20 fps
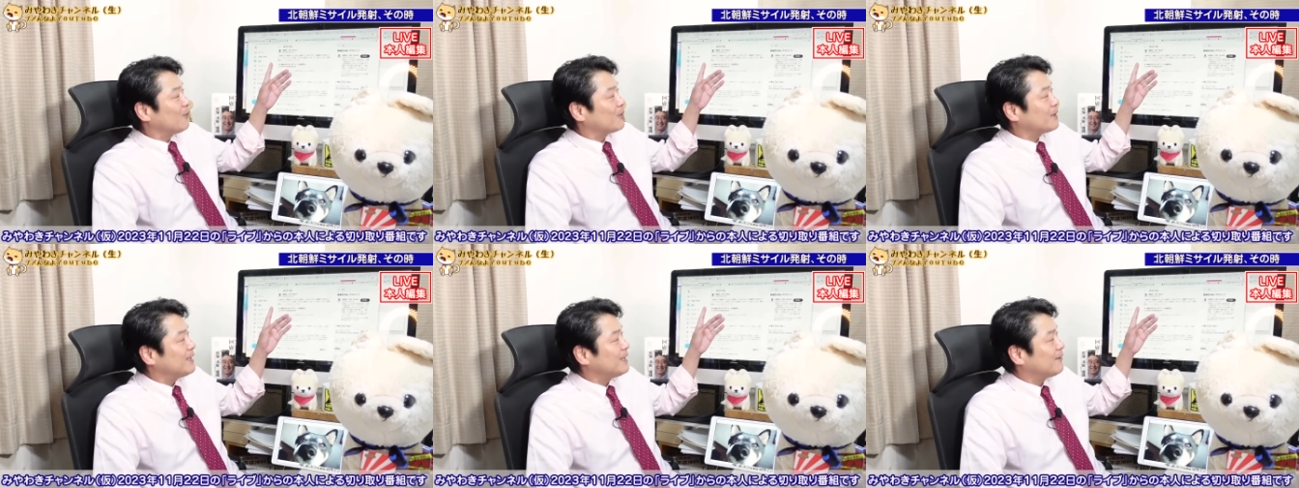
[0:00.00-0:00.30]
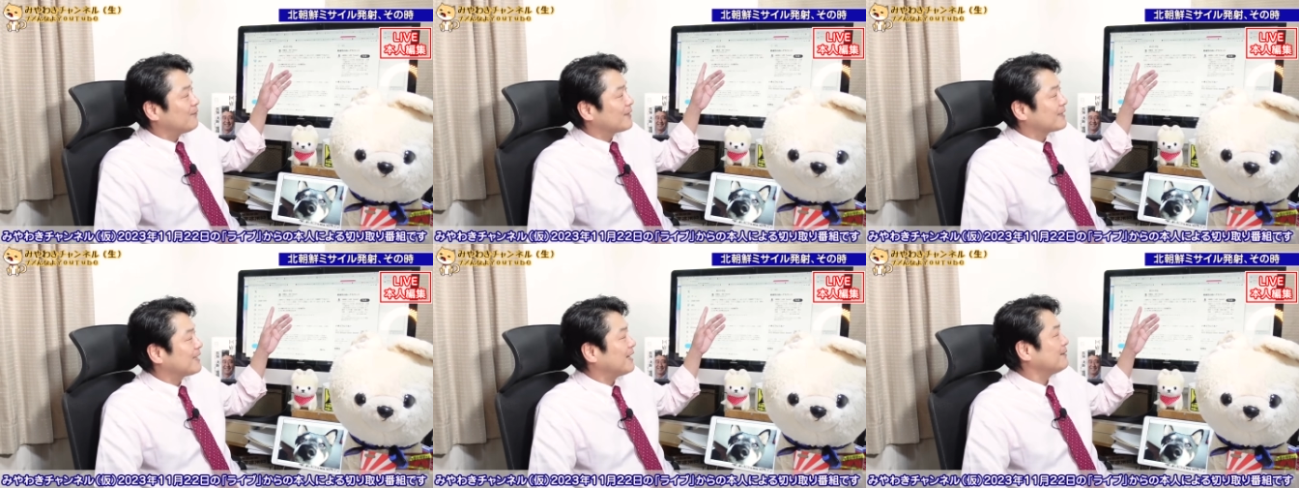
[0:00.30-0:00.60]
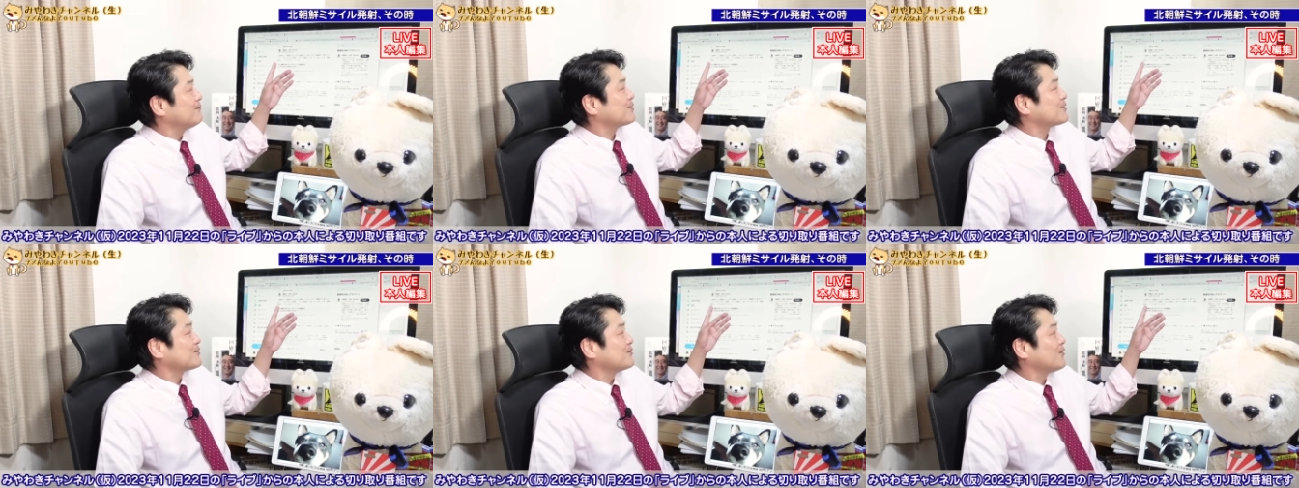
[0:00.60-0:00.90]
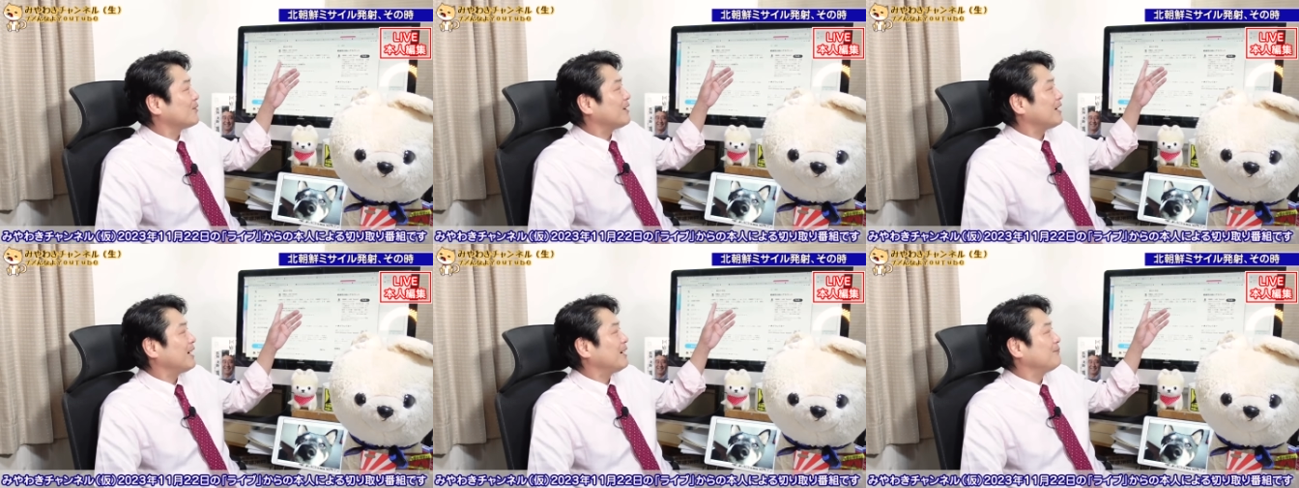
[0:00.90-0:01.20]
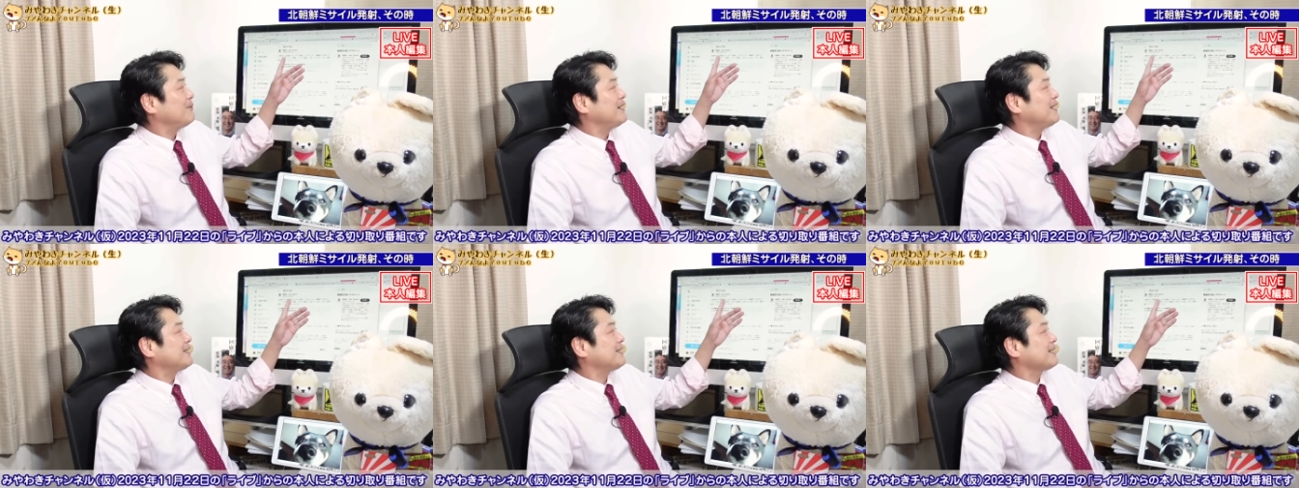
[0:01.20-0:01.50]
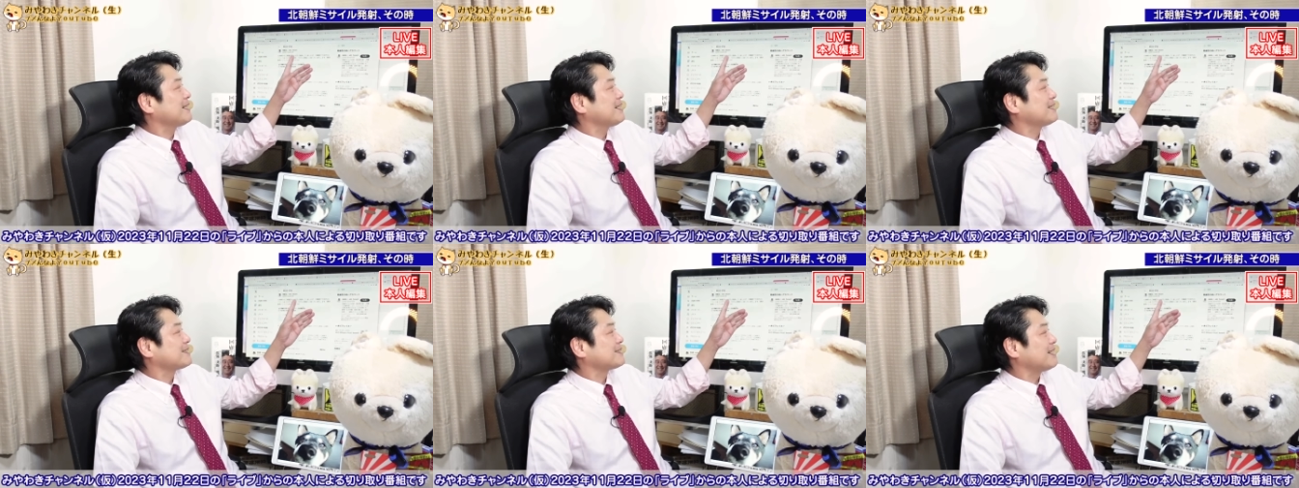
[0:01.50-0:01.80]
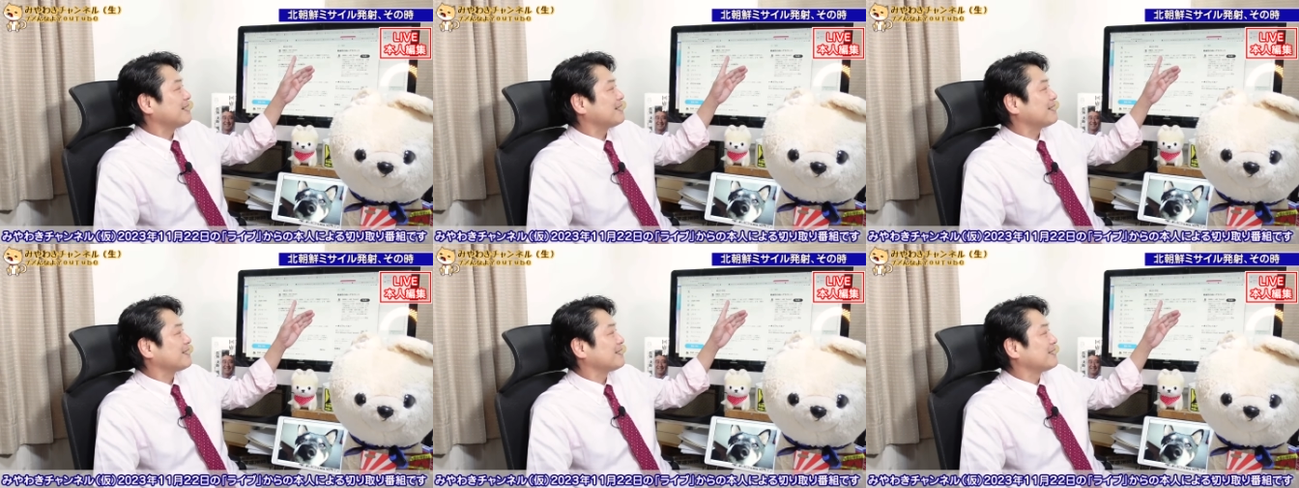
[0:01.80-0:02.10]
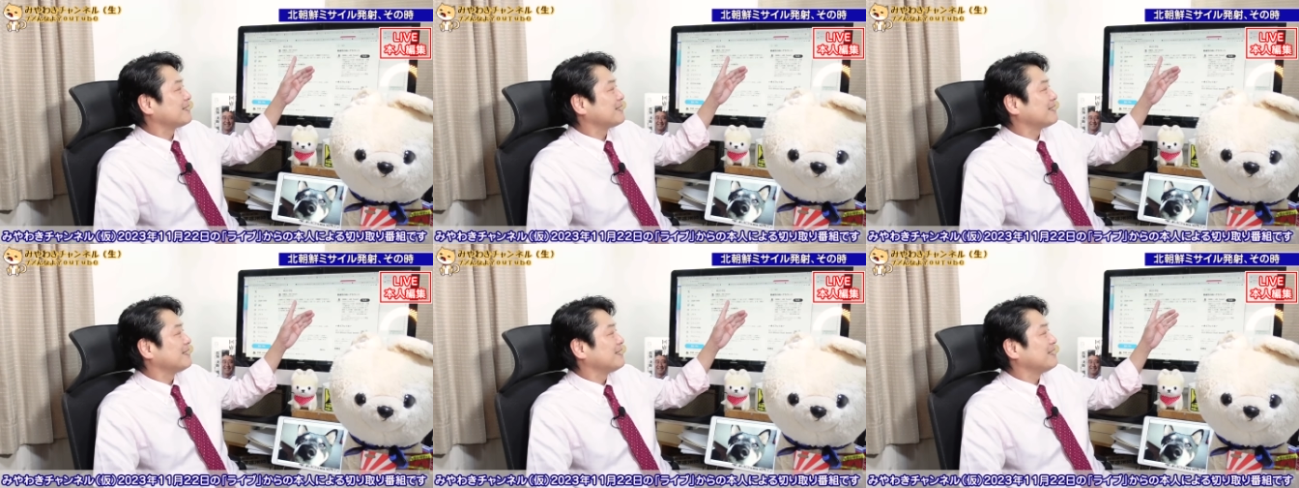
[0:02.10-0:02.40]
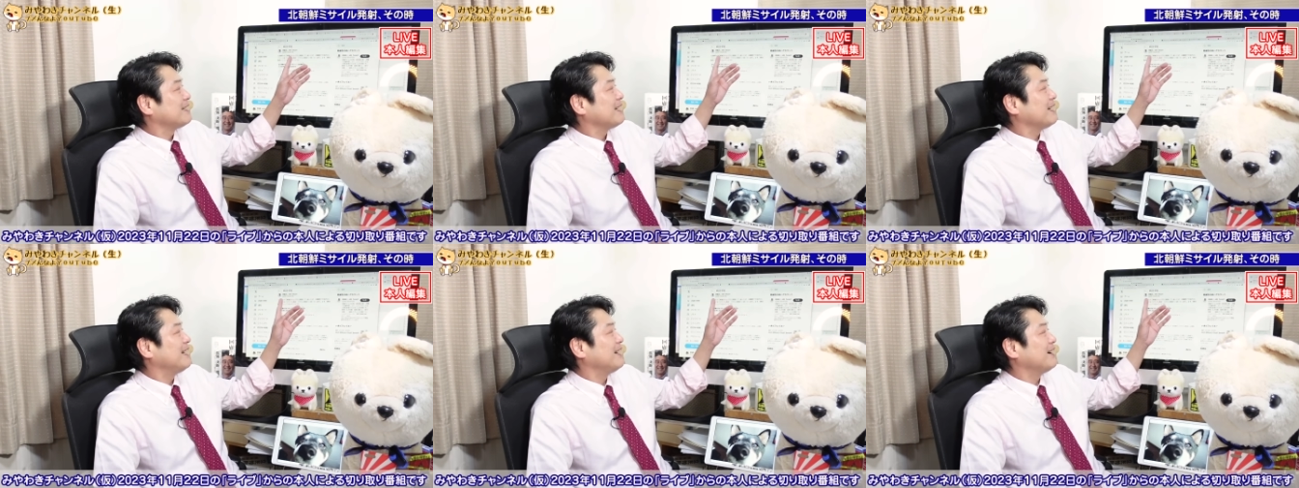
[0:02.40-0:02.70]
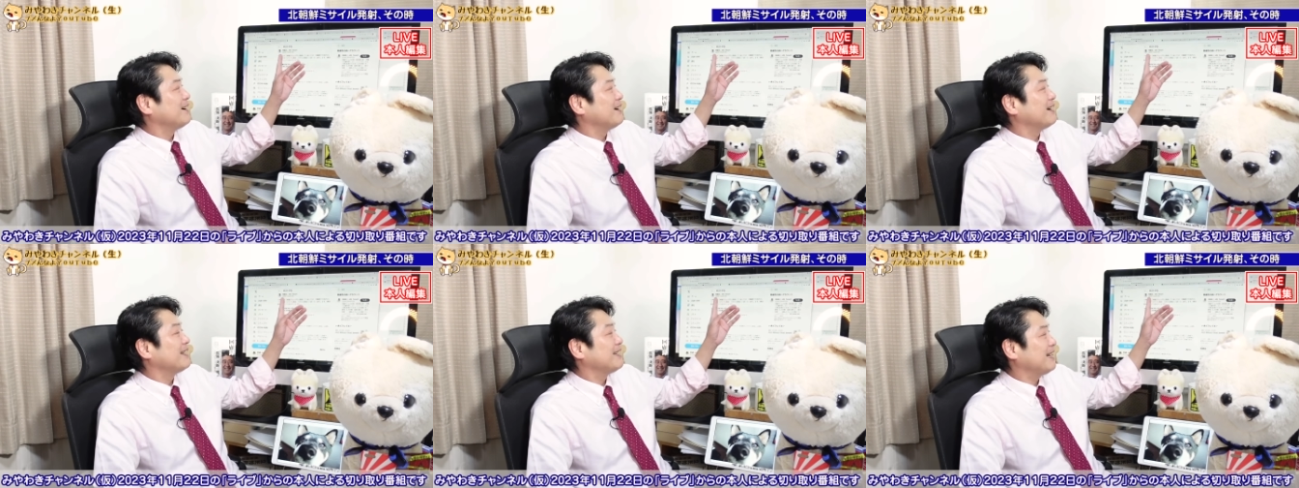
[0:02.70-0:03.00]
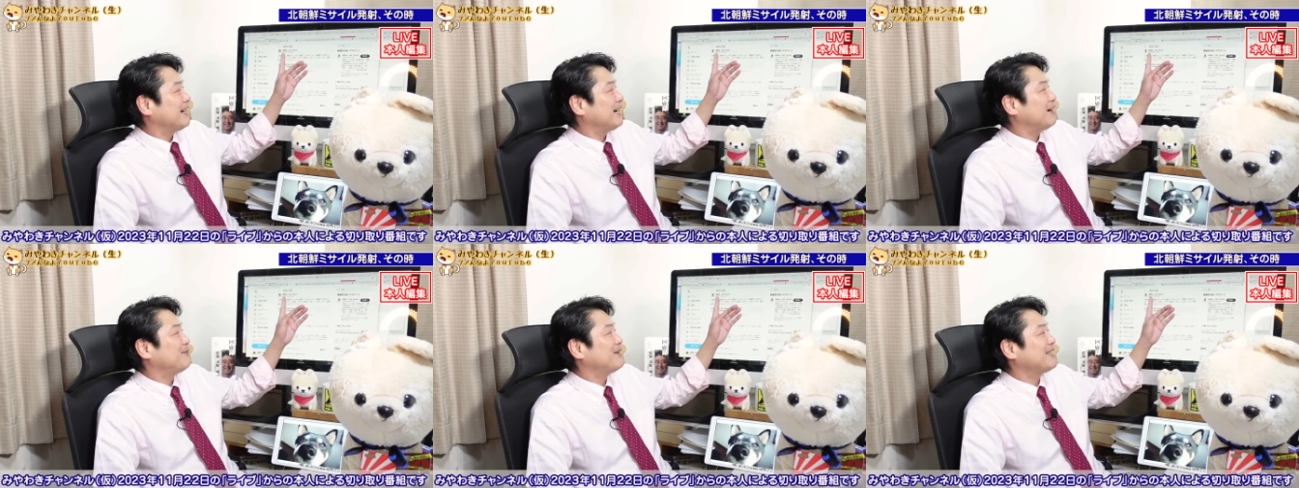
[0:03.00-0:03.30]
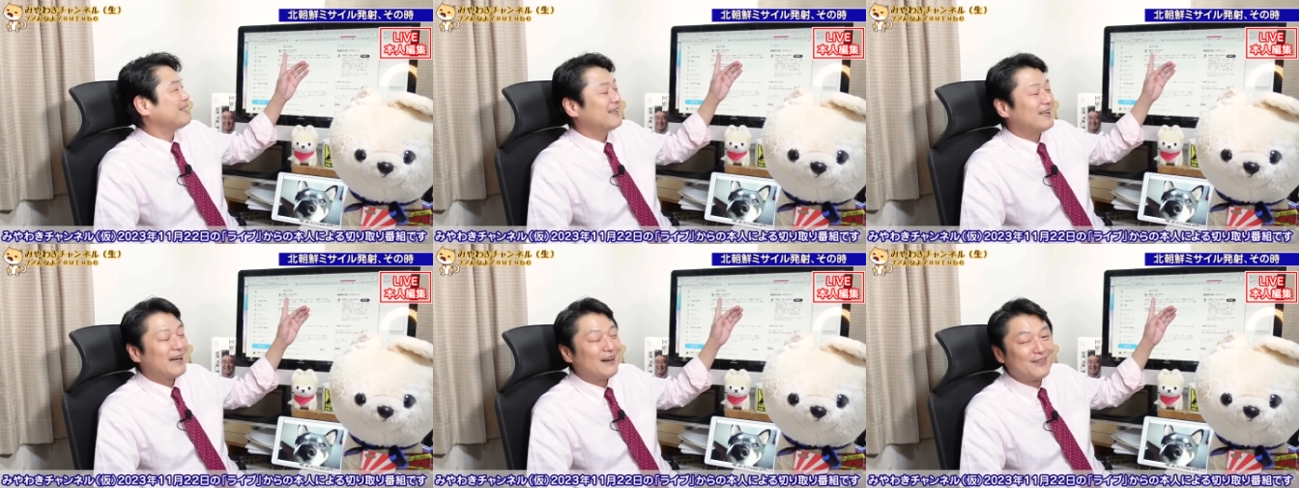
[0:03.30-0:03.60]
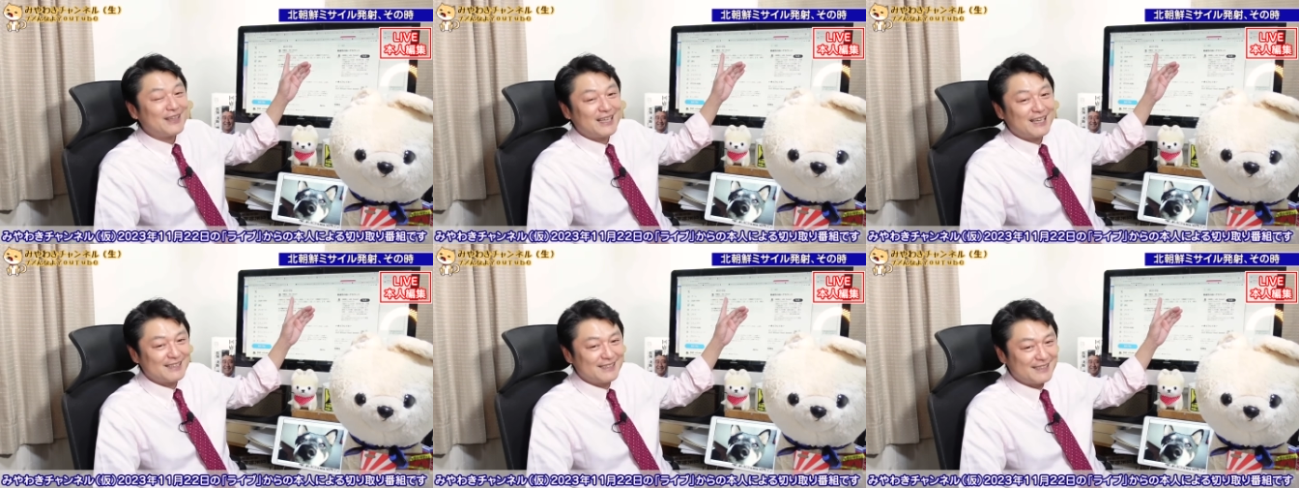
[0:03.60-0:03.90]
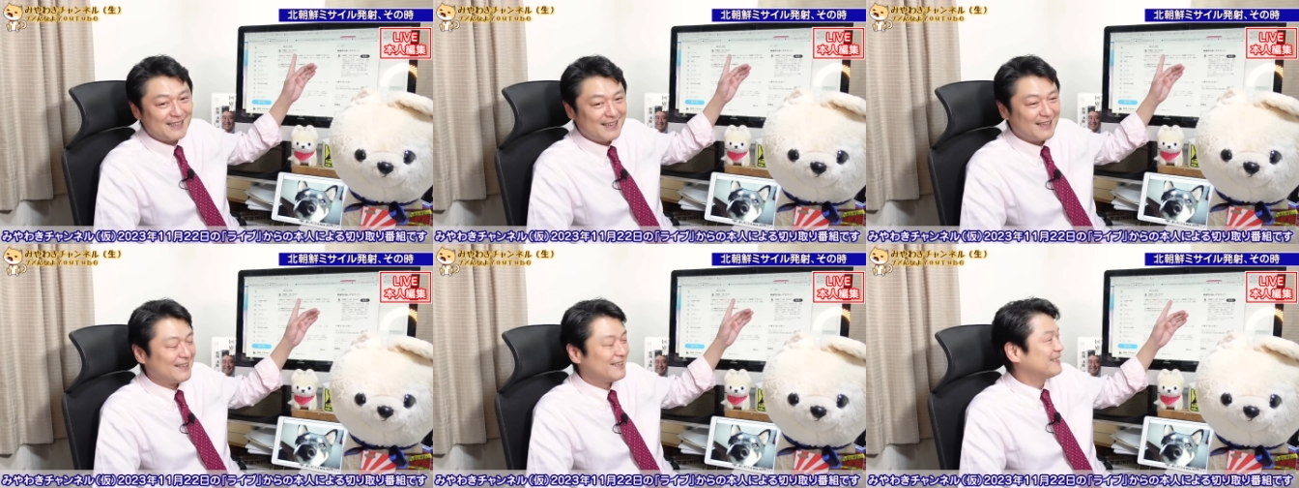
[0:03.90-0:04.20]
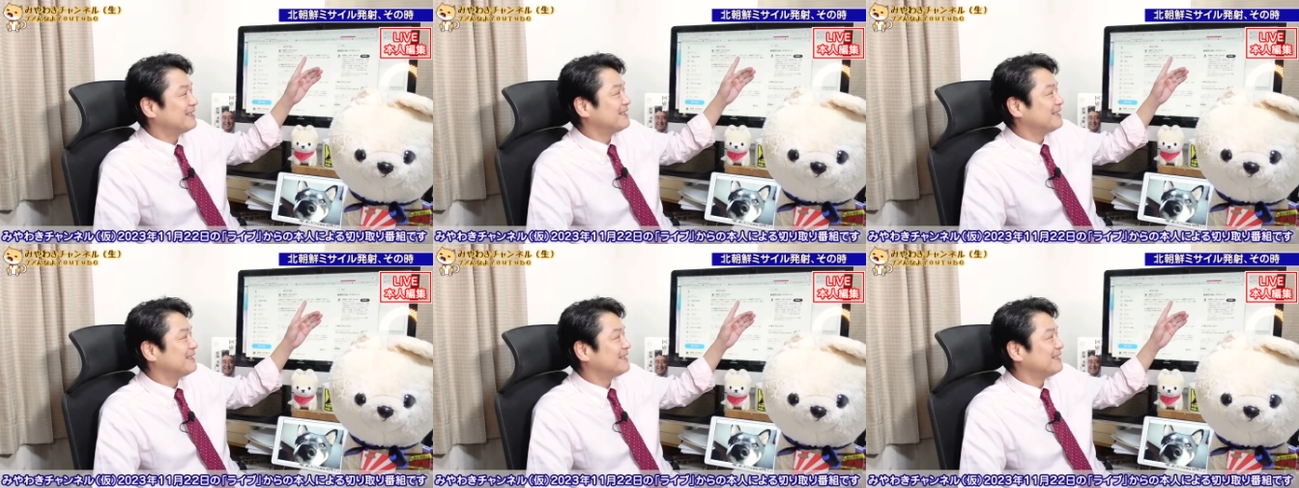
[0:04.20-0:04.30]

沖縄タイムスの安倍隆さん、安倍、安倍隆さん。